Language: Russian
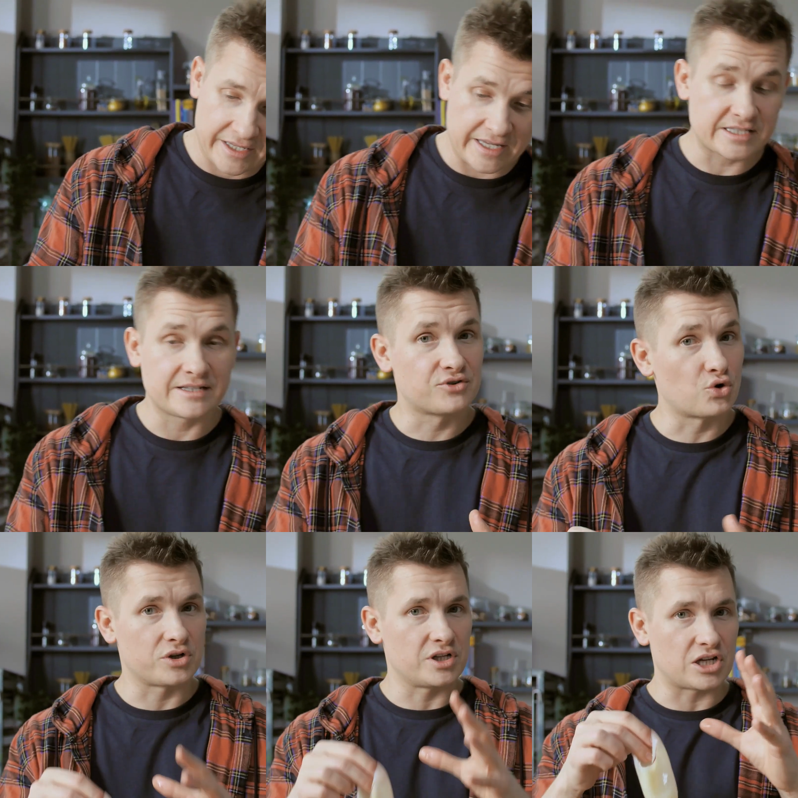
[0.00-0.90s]
Если
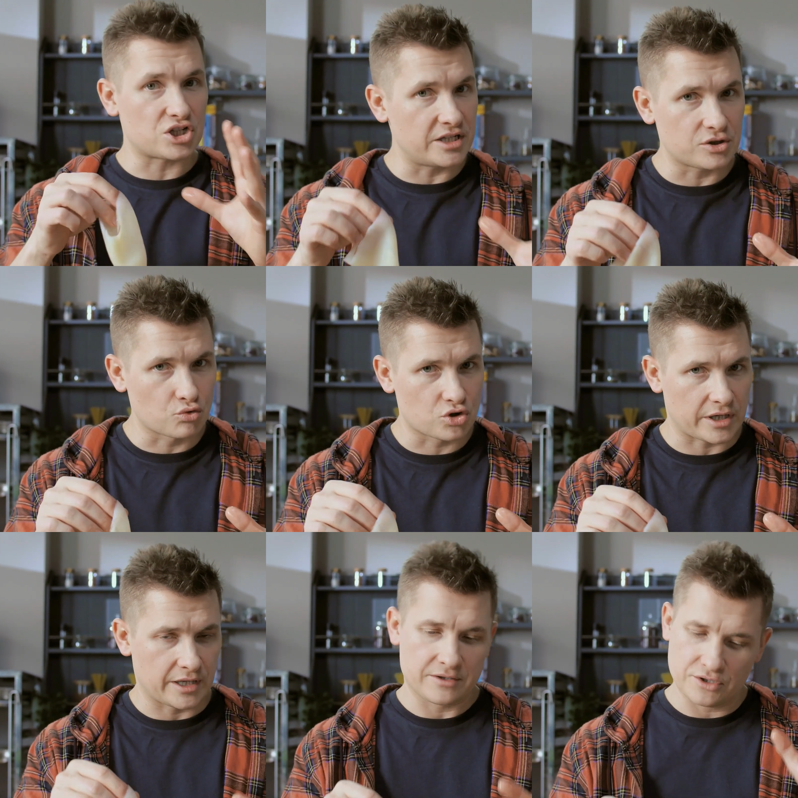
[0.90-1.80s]
вдруг не нашли
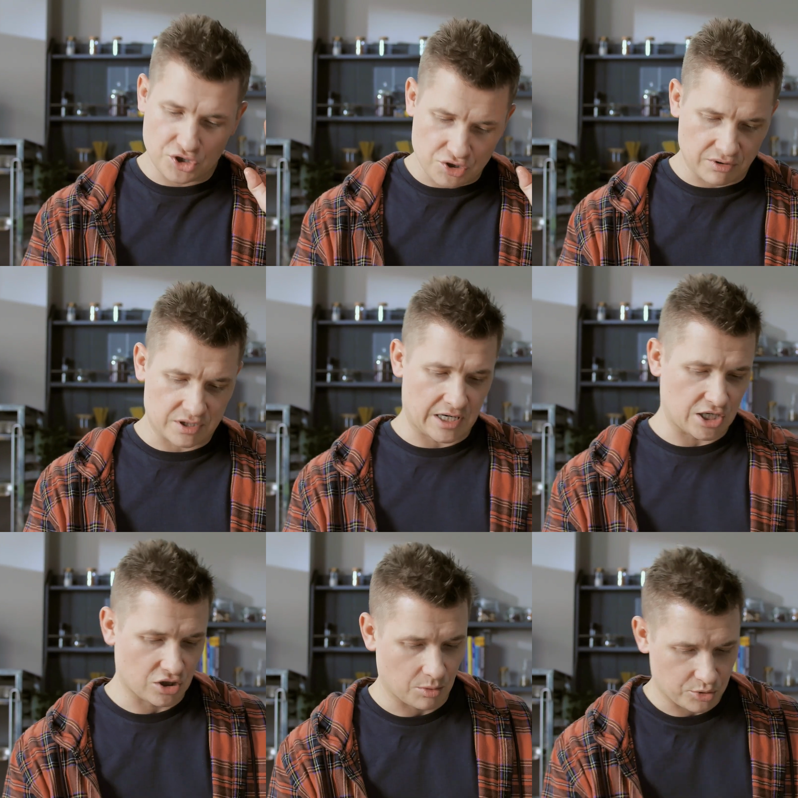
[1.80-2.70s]
тушкой, ничего
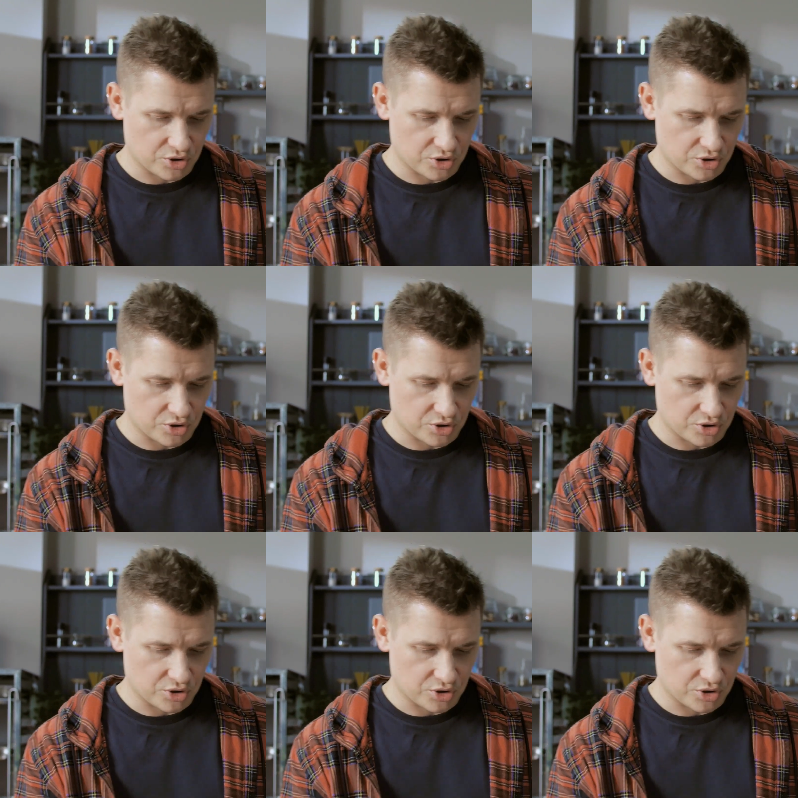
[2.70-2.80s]
страшного,